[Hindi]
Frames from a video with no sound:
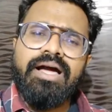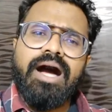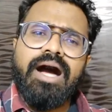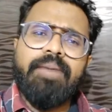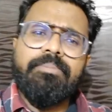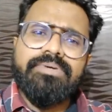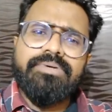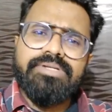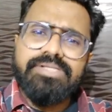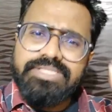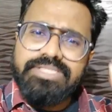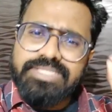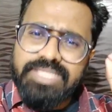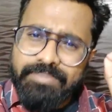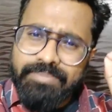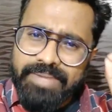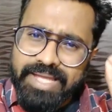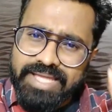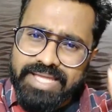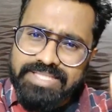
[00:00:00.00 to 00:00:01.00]
अब
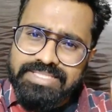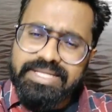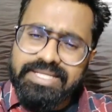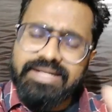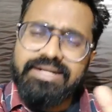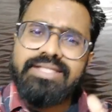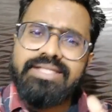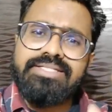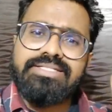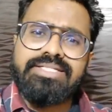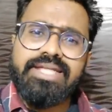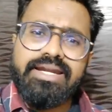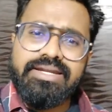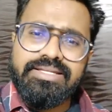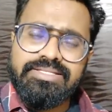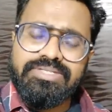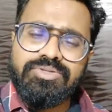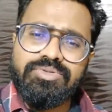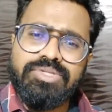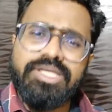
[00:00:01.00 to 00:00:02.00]
जब ऐसे
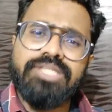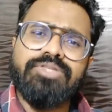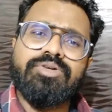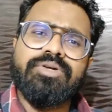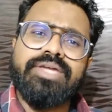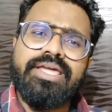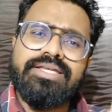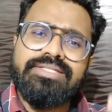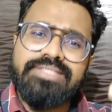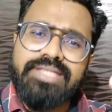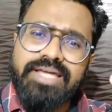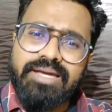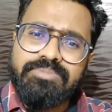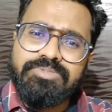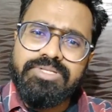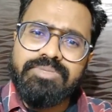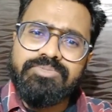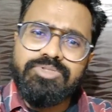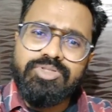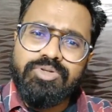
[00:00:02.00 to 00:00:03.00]
अंडरस्टैंडिंग्स होता है तो कैसे आप
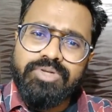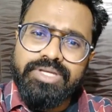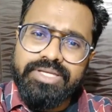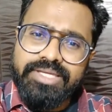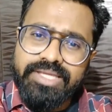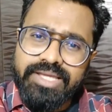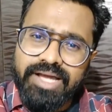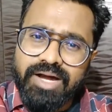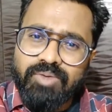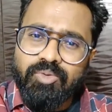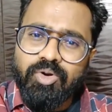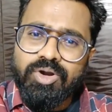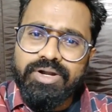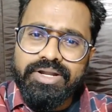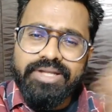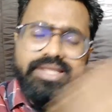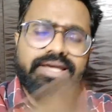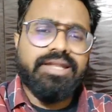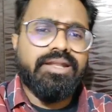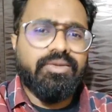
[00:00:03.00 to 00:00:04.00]
समझोगे कि
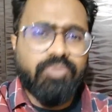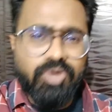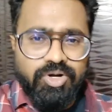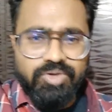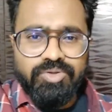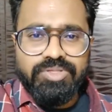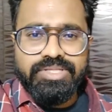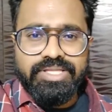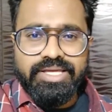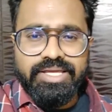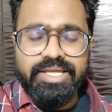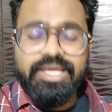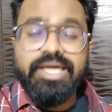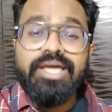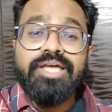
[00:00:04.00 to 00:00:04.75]
अवार्ड रियल अवार्ड होता है